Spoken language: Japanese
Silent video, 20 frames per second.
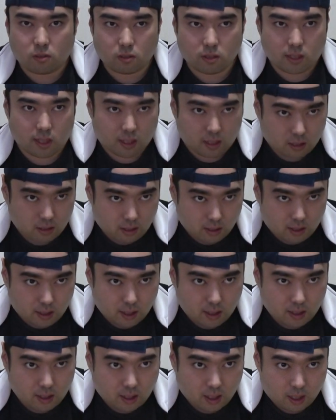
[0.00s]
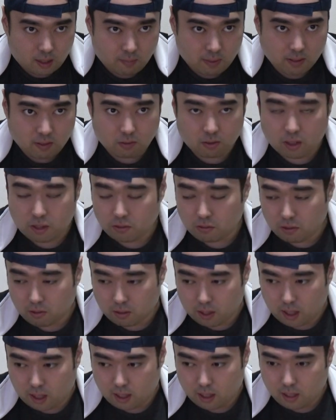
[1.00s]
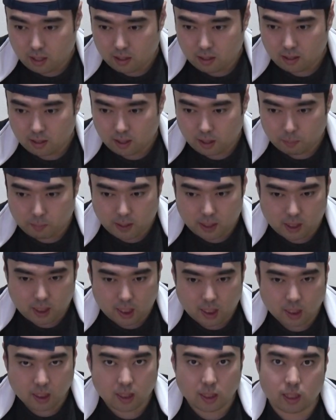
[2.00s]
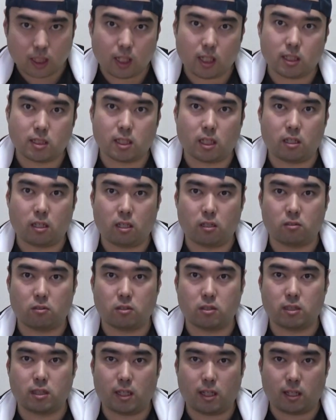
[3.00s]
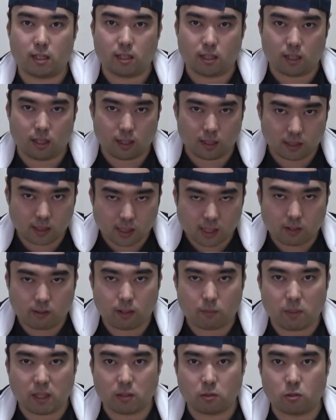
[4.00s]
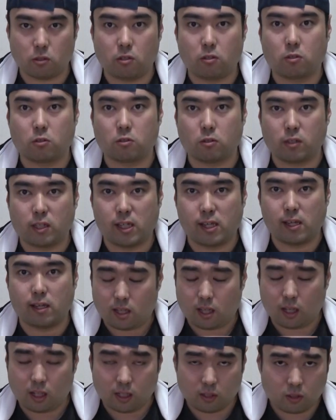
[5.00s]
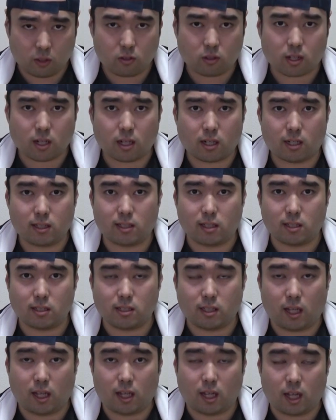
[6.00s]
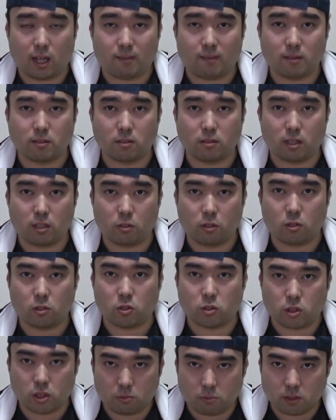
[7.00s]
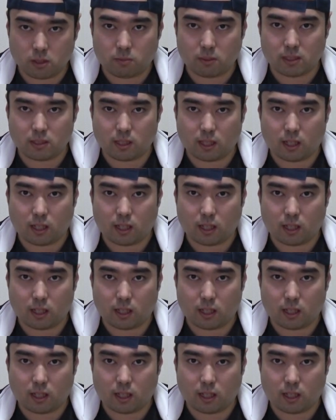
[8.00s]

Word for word: のせっかくいただいた Amazon ギフト券、やっぱりね、D チャンネルとして、えー、使わねばということで、えー、いろいろ考えてですね、Amazon でいろいろ注文しまし